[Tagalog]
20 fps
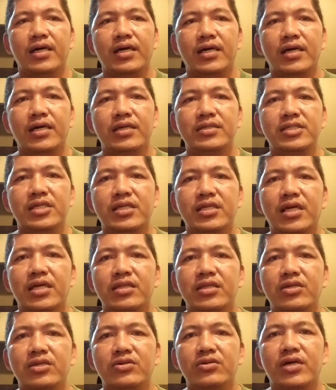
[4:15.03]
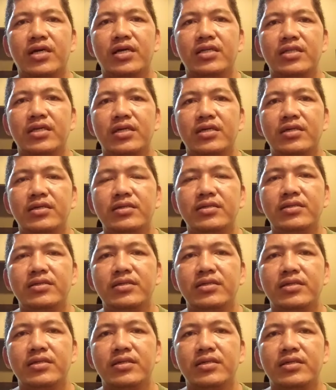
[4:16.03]
Uh, ah, check natin yung ating
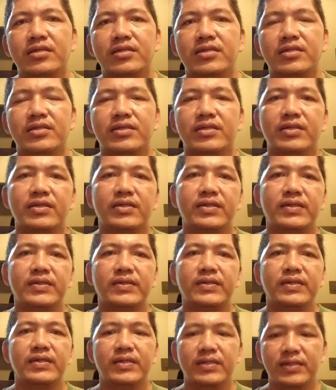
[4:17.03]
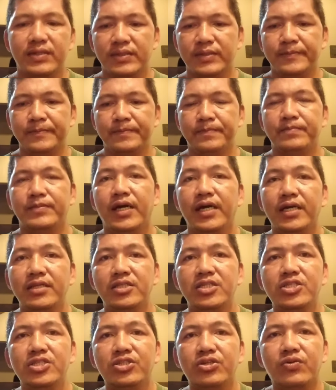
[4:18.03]
um,
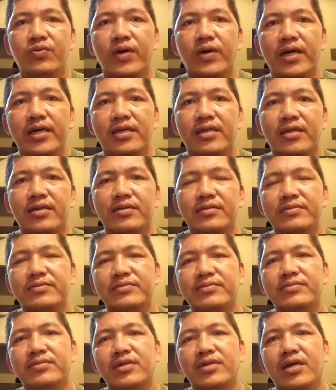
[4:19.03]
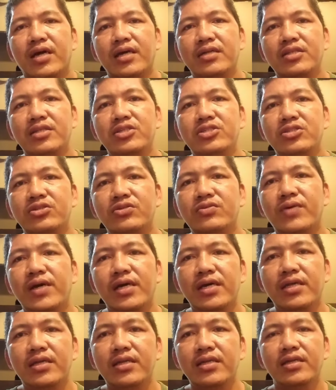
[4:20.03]
high tension wire. High tension
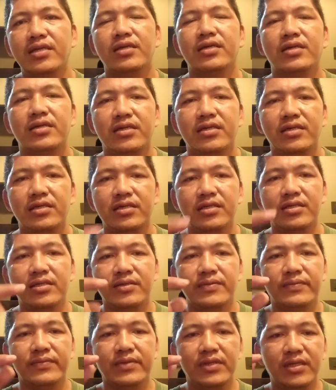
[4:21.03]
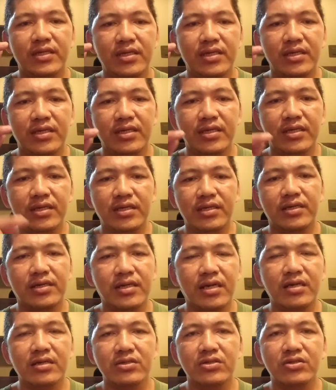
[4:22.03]
wire,
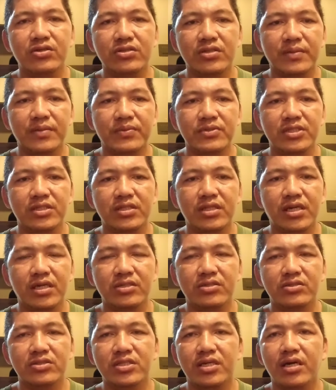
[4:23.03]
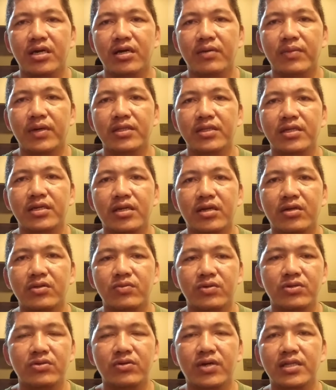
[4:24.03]
i-crank nyo, tapos idikit nyo sa body
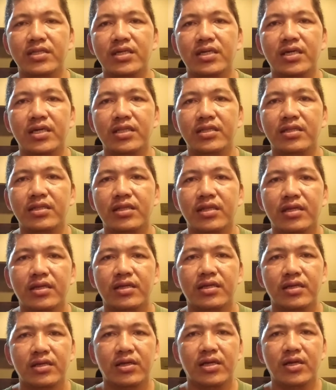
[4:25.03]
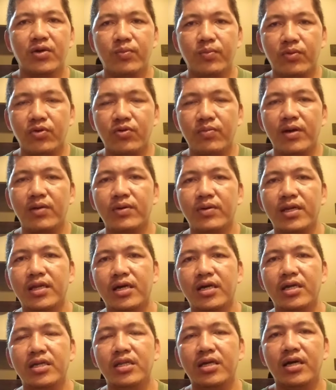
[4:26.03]
ground, huwag nyo kadikit. Kum kumawa
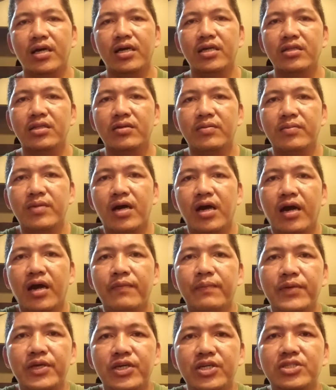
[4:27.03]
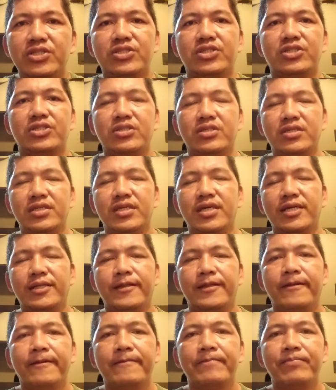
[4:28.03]
kayo na kahit ng mga half inch.
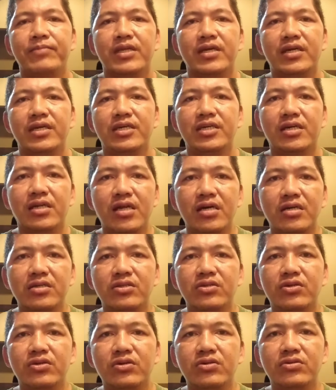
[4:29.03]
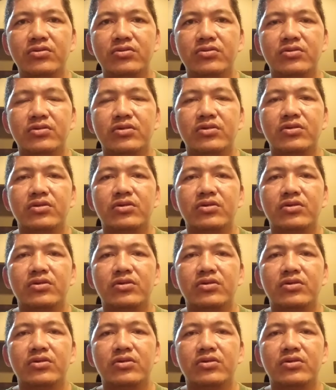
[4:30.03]
Yan. I-crank nyo.